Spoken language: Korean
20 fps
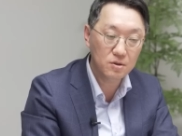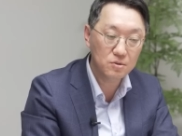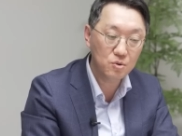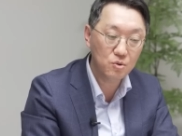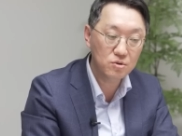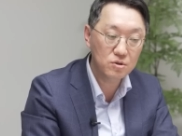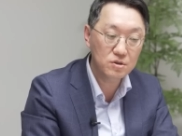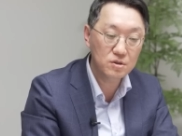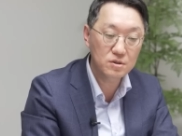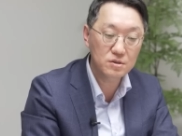어,
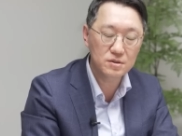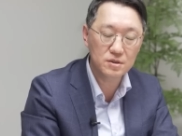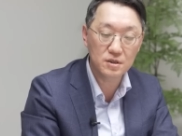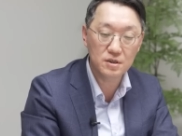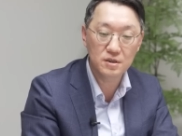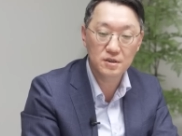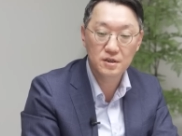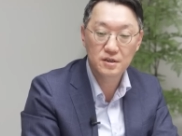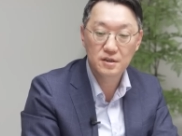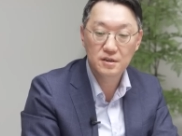또는
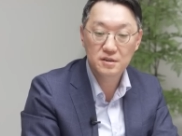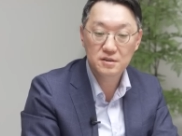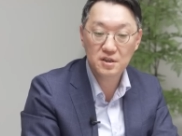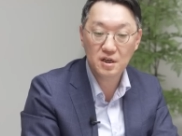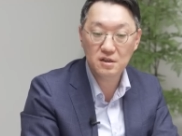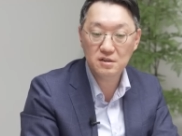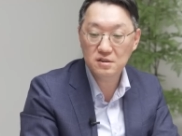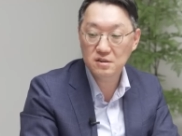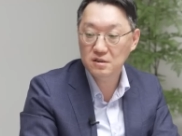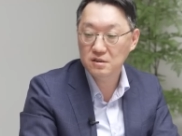이제
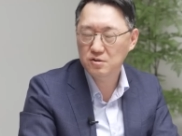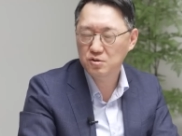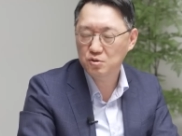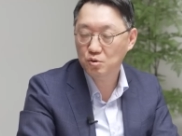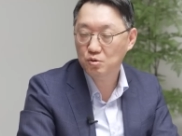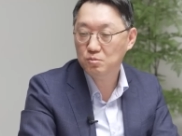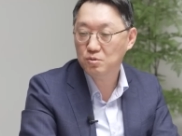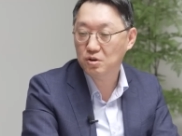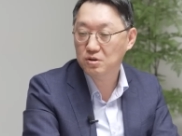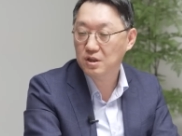차는
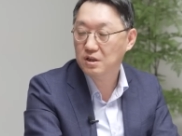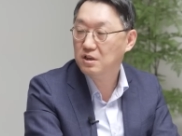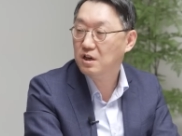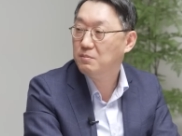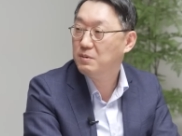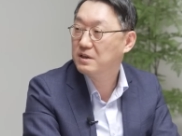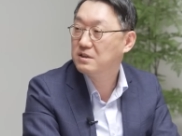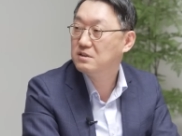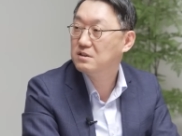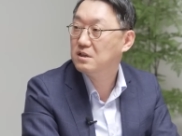조금 더
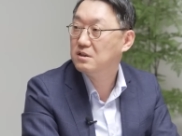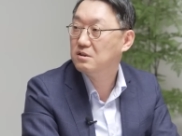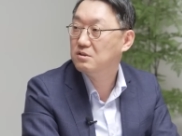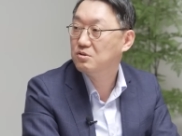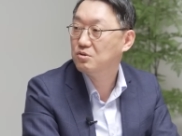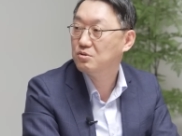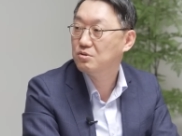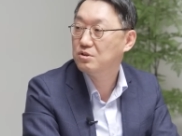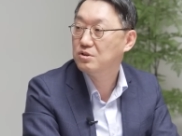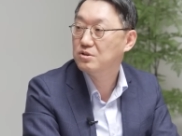타다 바꾸자 이럴
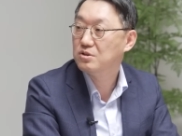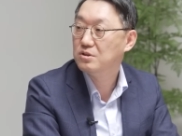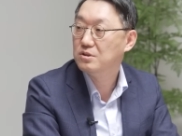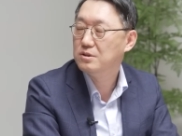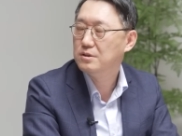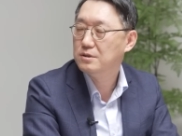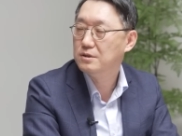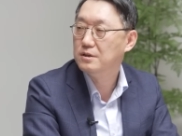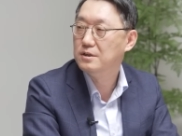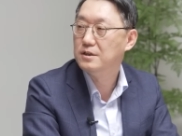수도 있죠.
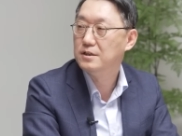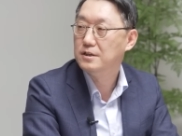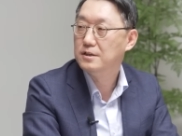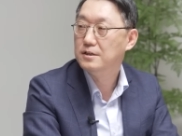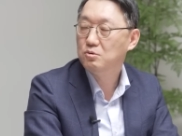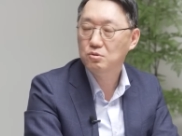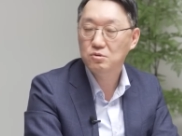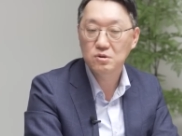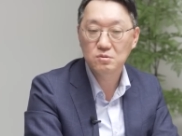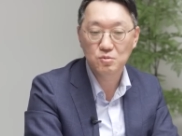네. 네.
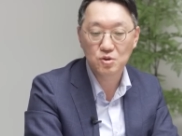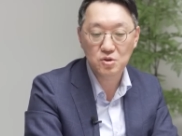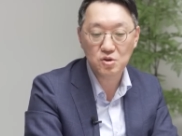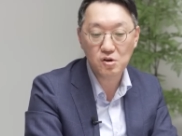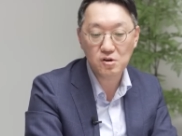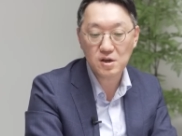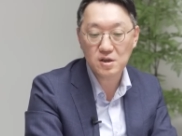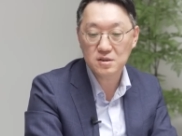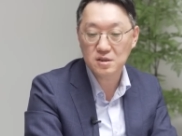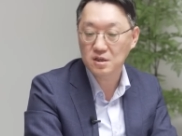또는 뭐
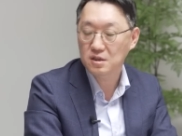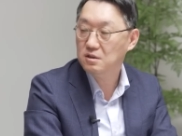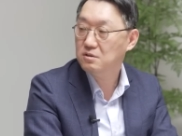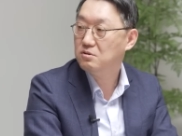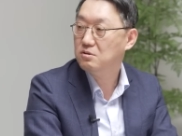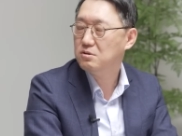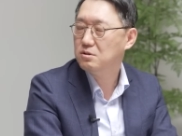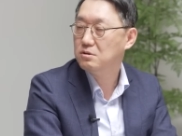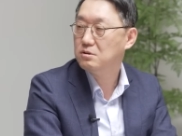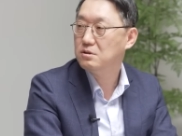철강제
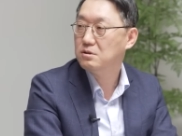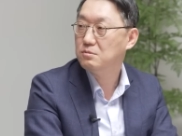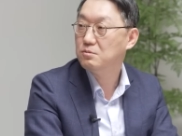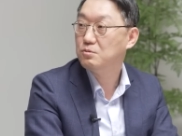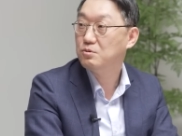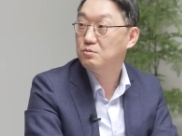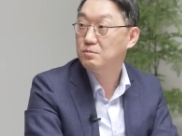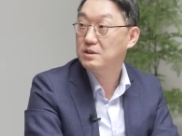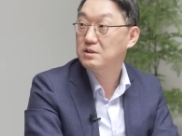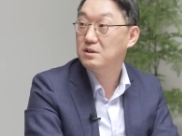이런
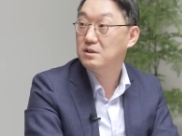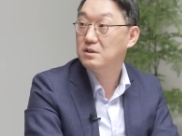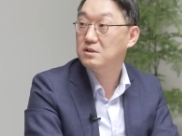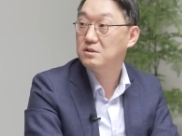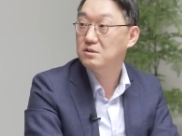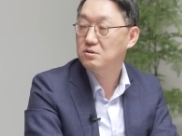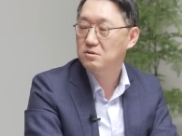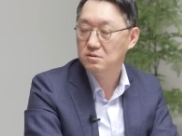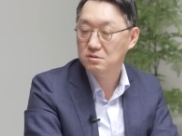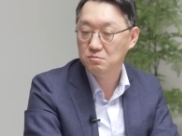것들도
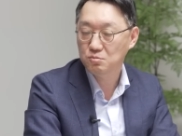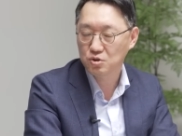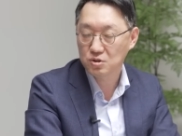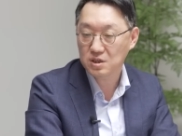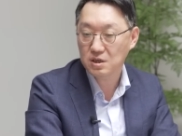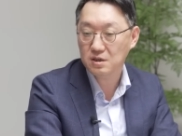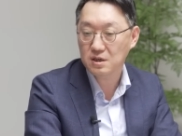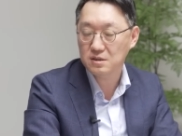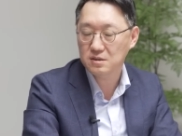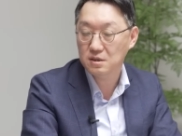마찬가지죠. 음. 뭐
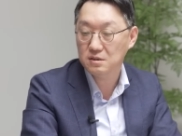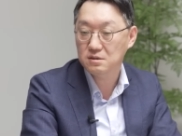차를 안